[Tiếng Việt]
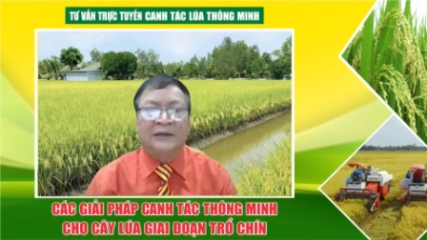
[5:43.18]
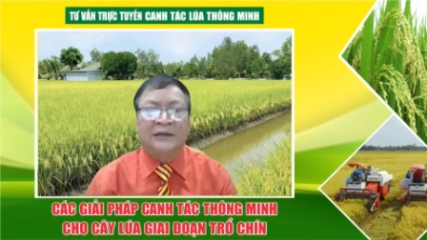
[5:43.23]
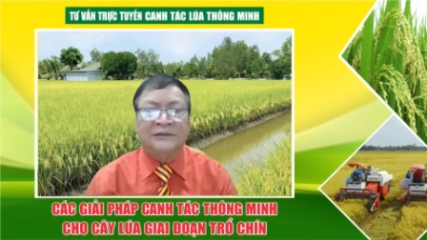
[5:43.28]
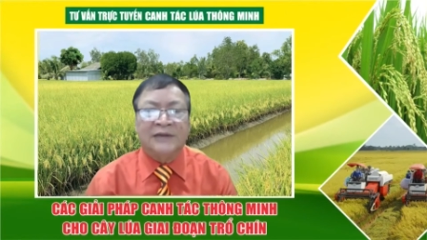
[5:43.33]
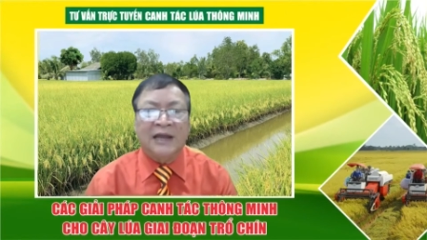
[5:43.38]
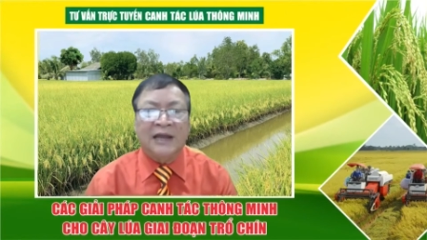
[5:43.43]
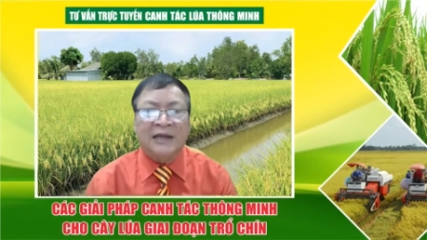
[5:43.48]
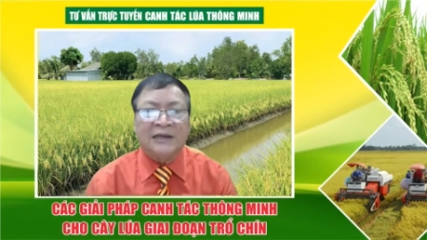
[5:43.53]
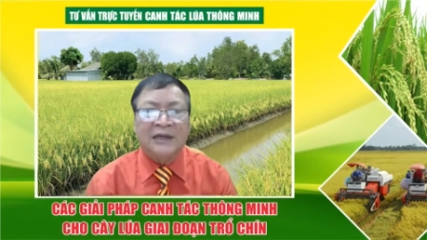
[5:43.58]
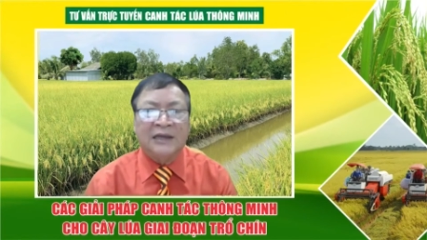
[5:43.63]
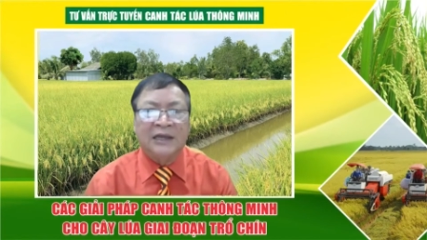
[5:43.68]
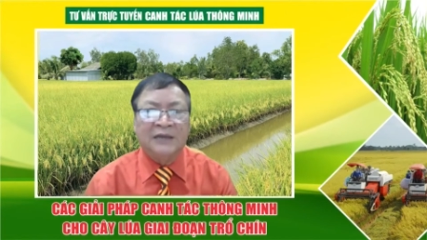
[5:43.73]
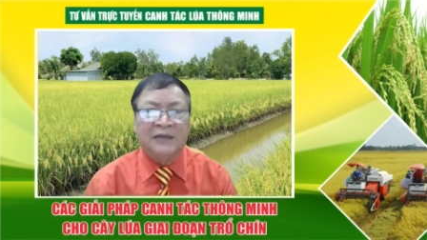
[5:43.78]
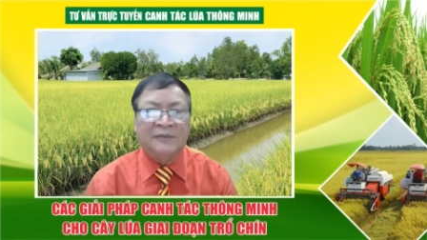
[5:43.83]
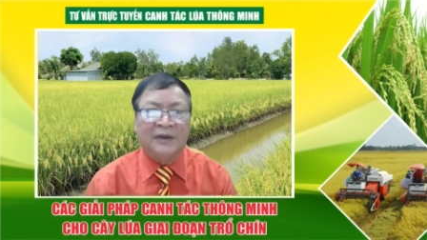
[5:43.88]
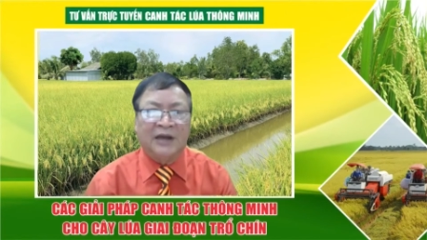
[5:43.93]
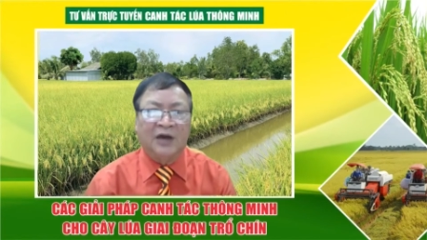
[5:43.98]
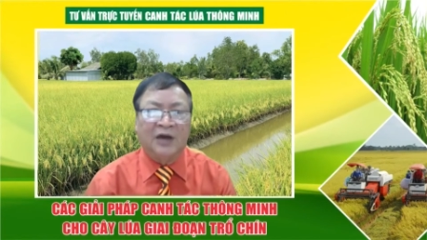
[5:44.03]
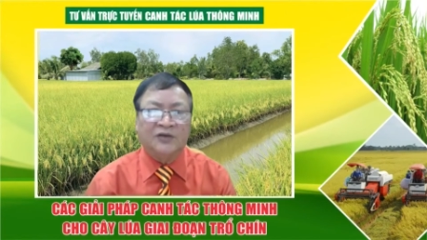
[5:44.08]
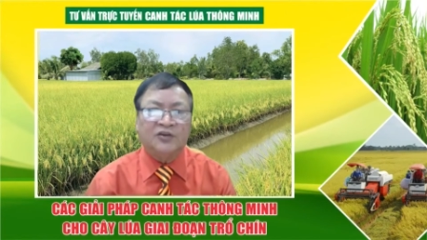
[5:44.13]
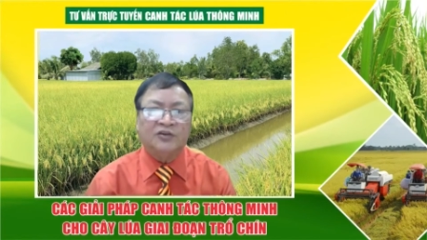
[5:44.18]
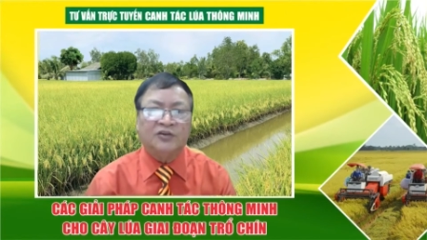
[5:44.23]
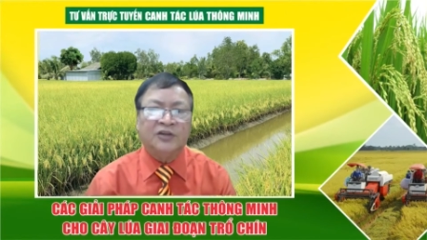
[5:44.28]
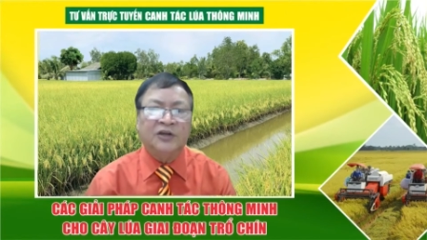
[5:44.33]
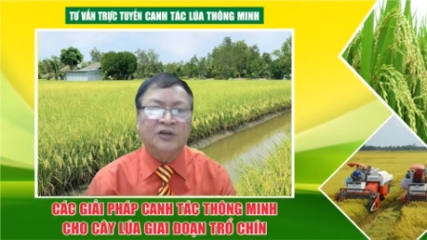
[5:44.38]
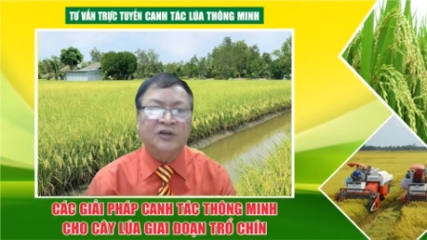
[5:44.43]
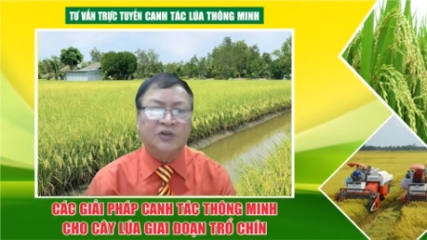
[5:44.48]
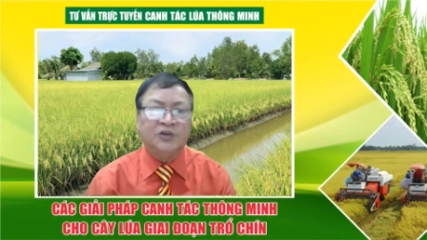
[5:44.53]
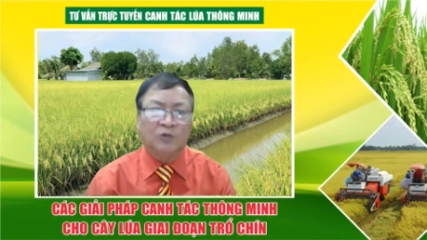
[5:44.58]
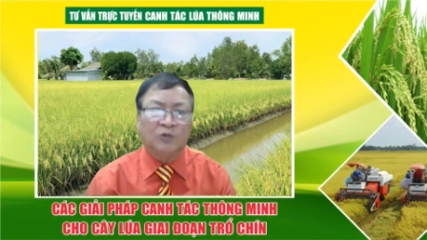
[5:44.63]
thành ra khi mà đợi cho
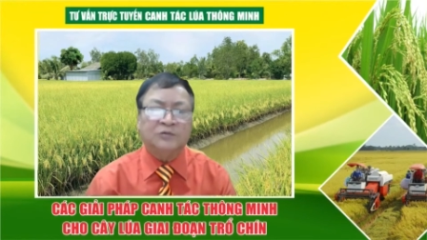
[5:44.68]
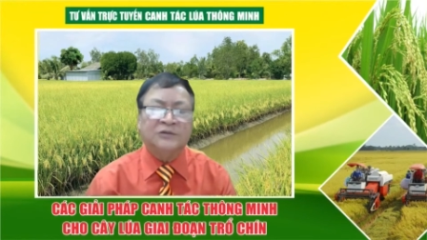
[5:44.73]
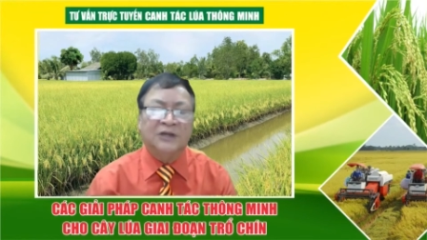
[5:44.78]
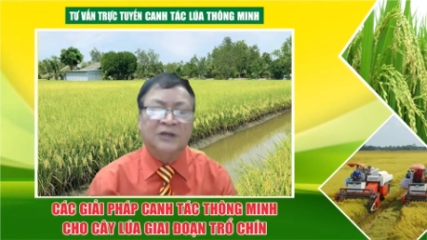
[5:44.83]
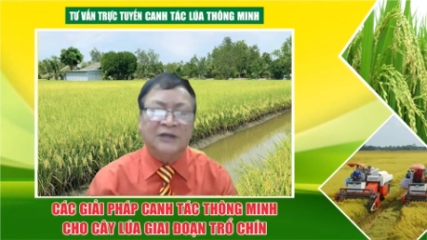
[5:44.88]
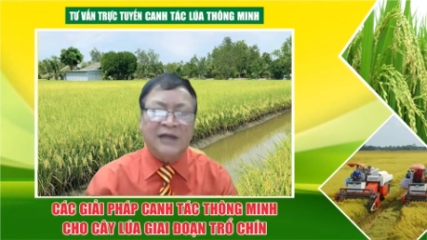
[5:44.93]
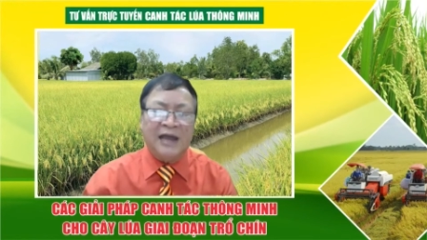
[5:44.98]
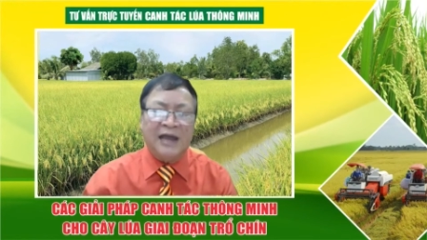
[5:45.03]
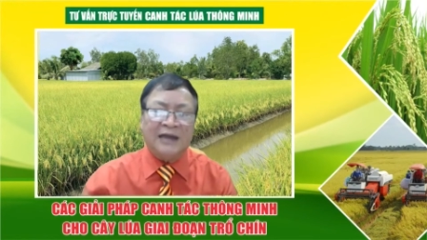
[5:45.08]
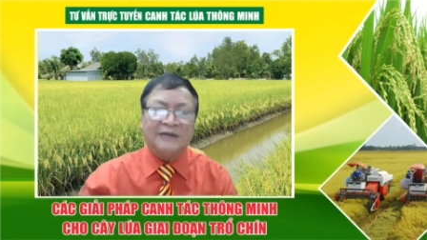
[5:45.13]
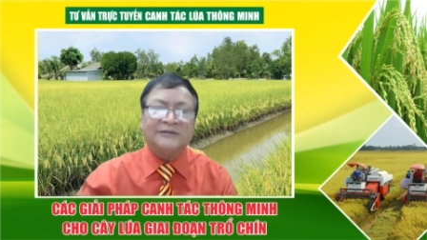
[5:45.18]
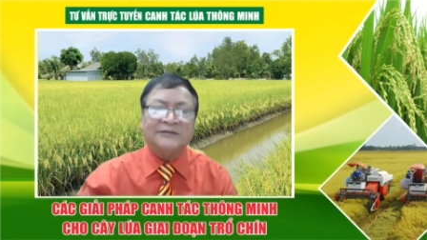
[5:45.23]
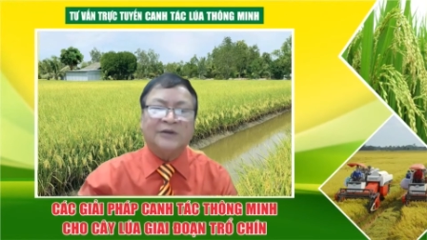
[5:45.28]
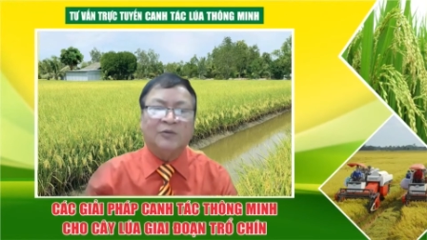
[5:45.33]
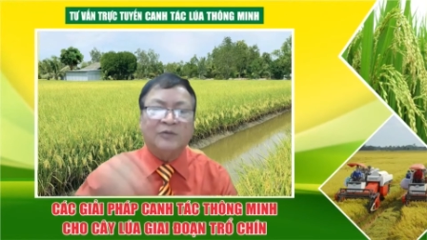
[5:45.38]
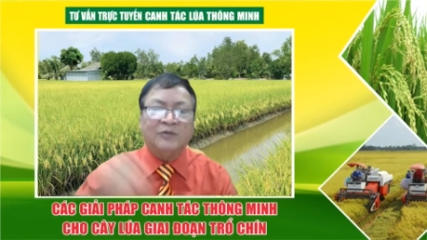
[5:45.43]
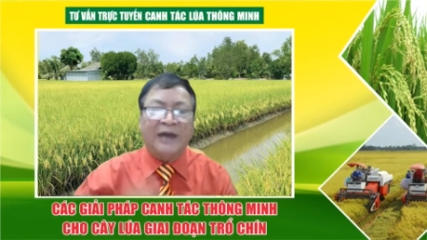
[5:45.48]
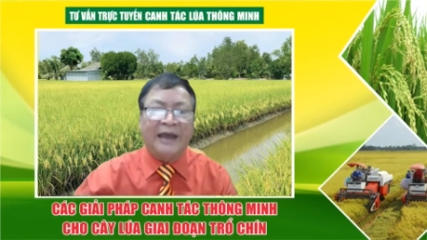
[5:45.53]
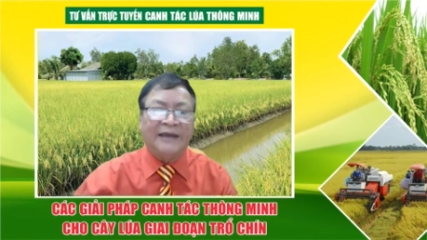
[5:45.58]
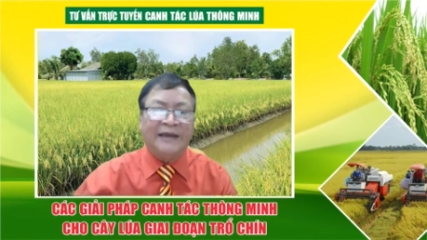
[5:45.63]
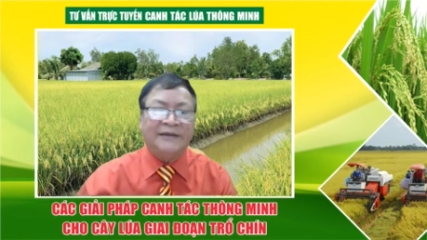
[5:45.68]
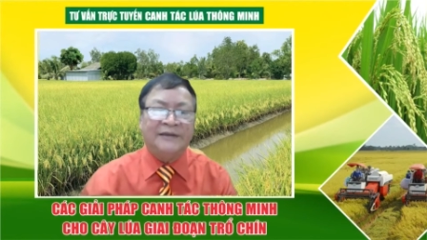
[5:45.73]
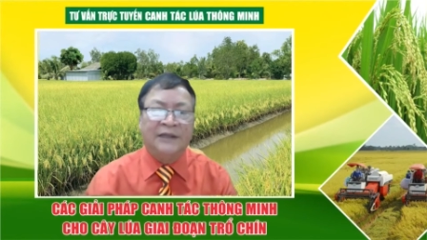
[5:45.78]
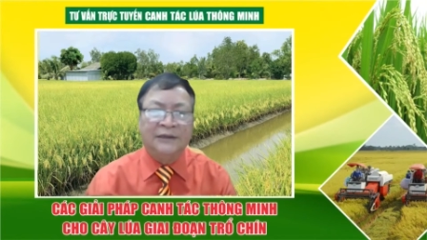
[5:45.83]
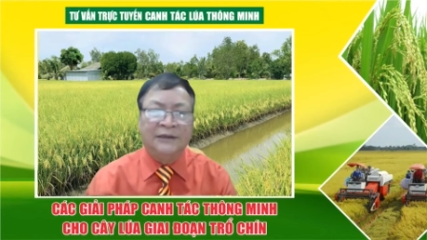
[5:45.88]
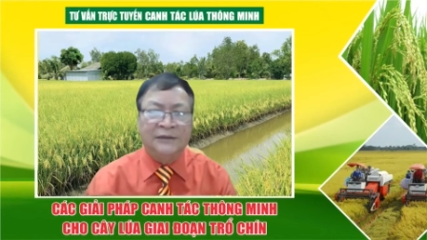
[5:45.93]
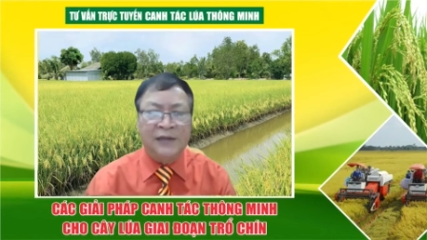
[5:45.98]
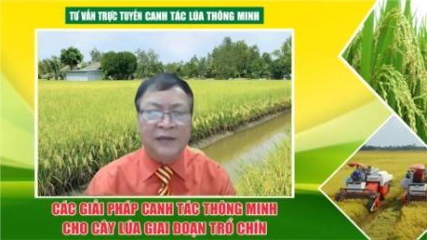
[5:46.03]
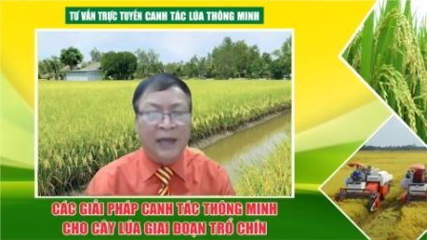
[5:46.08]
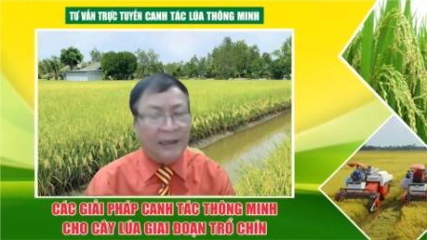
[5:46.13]
chín ruột những hạt ở trong cậy
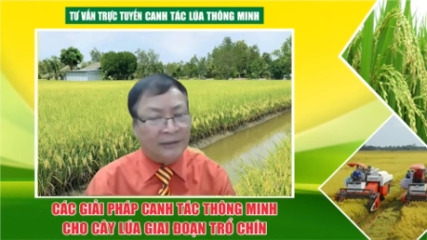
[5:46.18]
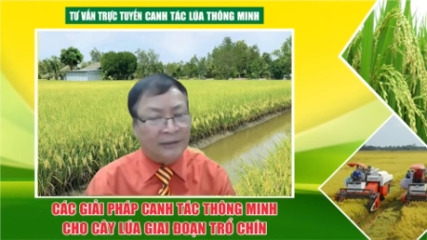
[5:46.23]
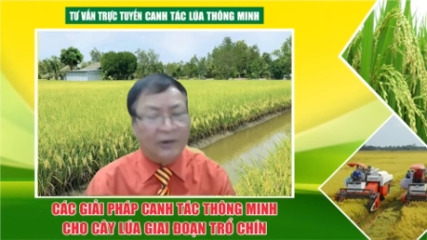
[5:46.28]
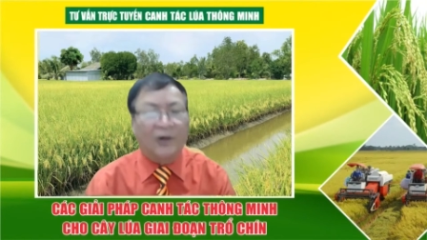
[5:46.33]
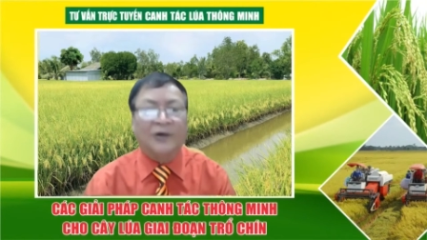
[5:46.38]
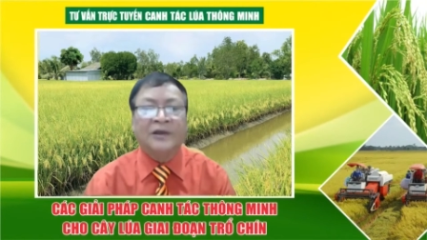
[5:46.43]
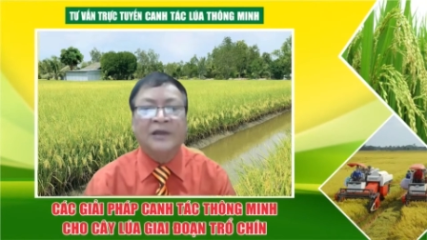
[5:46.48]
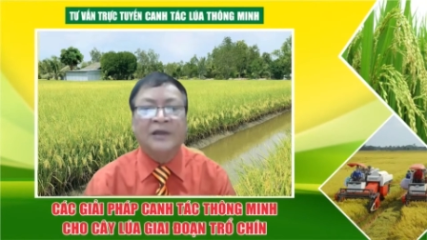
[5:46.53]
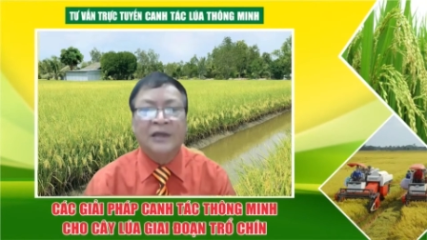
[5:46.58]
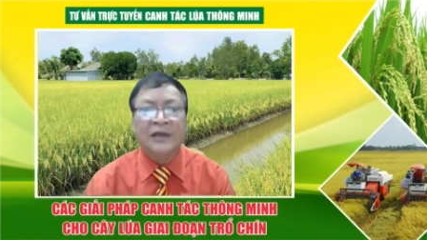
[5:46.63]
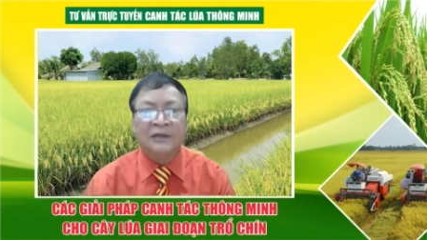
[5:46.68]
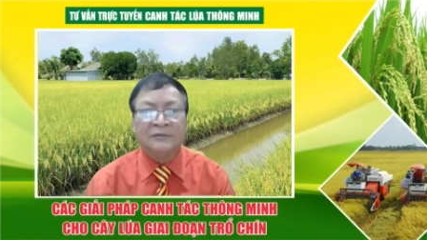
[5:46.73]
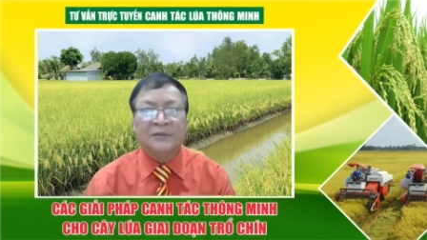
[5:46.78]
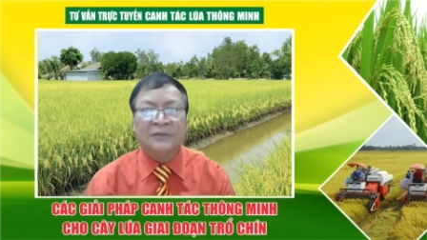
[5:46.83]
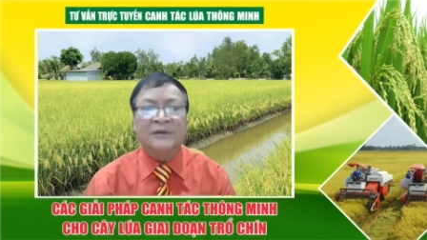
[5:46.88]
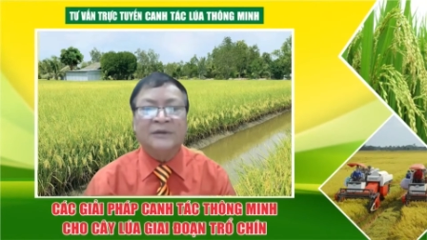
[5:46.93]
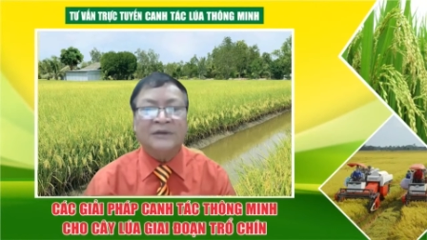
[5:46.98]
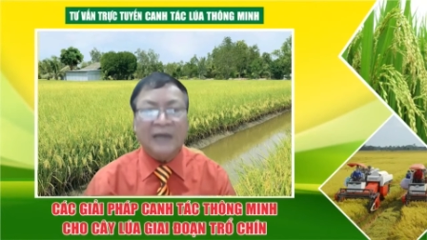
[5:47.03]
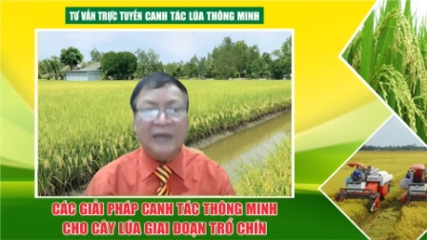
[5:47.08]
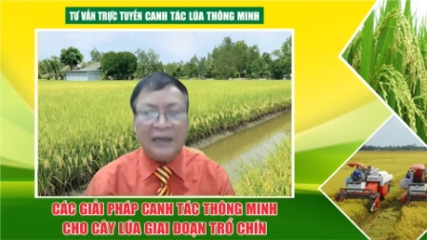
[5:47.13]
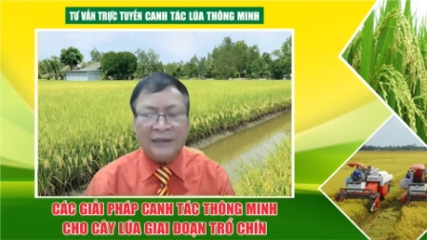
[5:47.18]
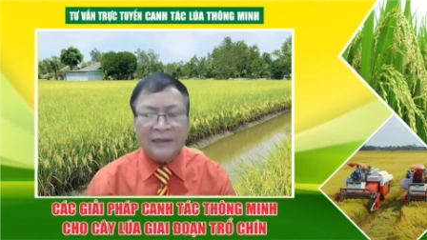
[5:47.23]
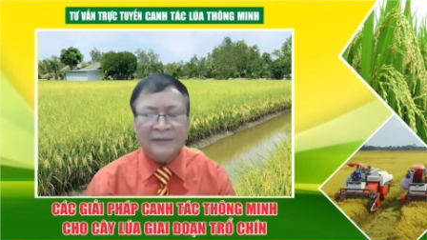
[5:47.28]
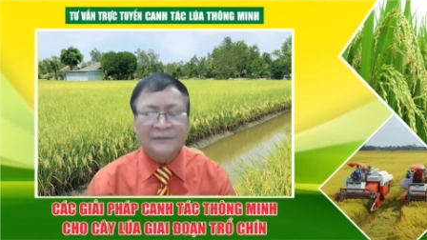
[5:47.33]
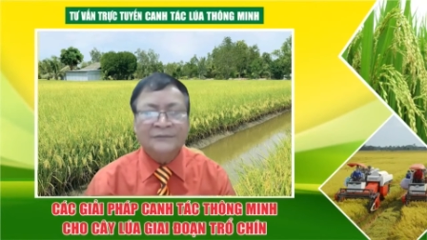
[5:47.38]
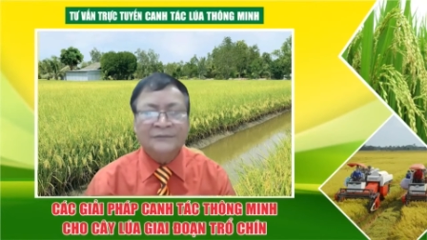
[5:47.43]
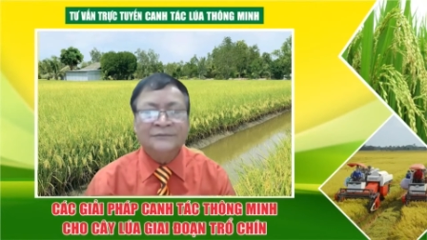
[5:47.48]
chín hết rồi mình mới cắt